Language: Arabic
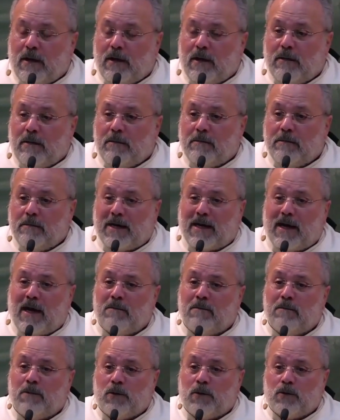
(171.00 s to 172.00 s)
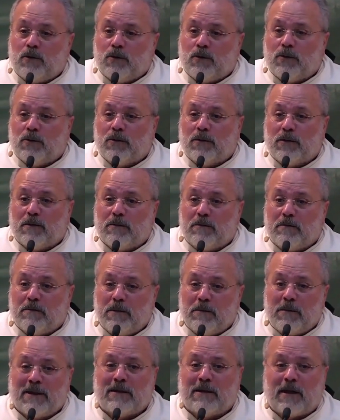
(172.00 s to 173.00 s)
بخبروا
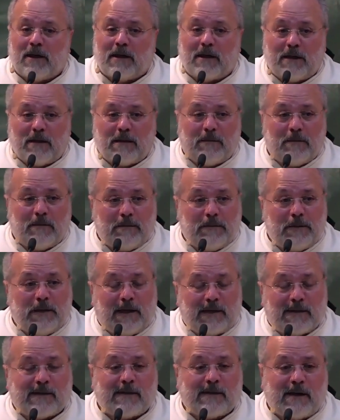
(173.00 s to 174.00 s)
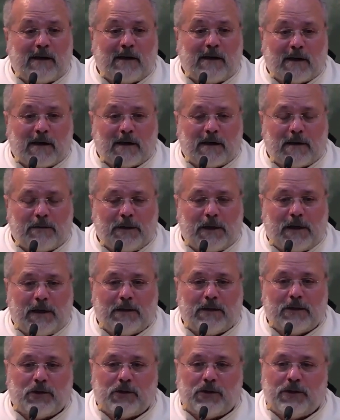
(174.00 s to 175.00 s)
بمطرح بنص آخر من
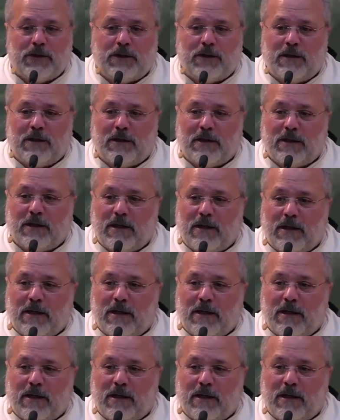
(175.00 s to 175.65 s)
الإنجيل